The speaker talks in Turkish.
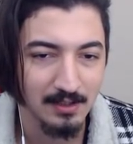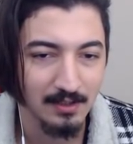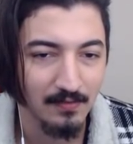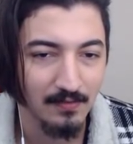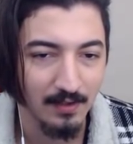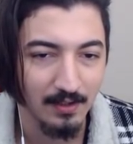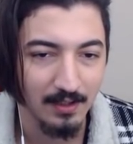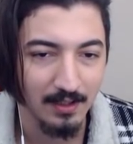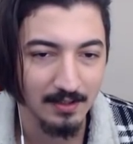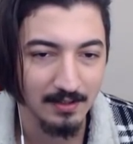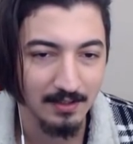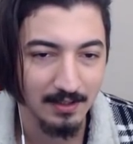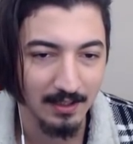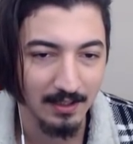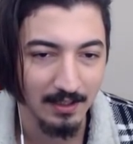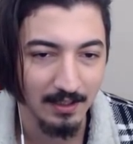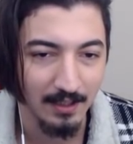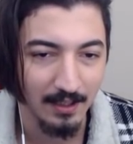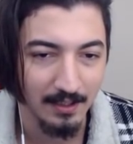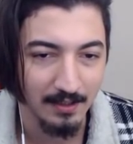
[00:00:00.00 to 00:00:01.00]
falan değil
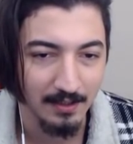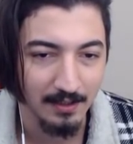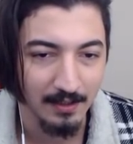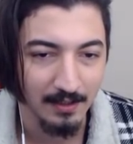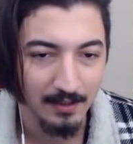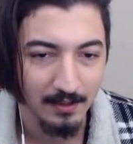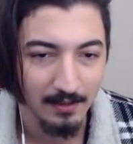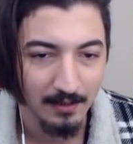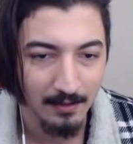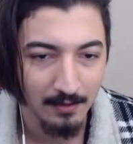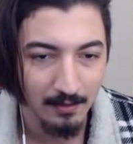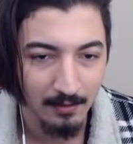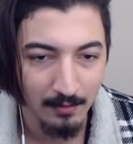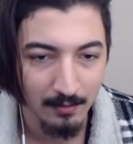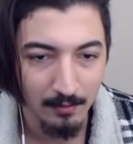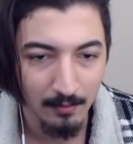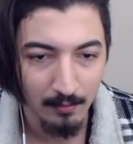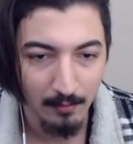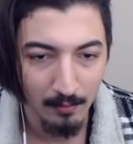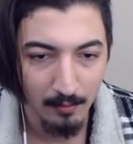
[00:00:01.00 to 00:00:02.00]
yani.
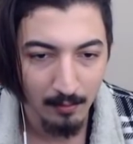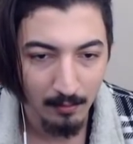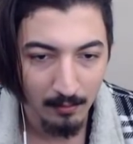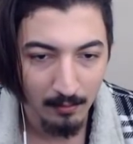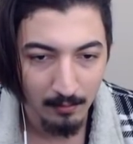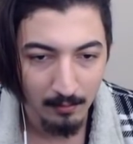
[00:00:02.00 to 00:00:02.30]
Yok.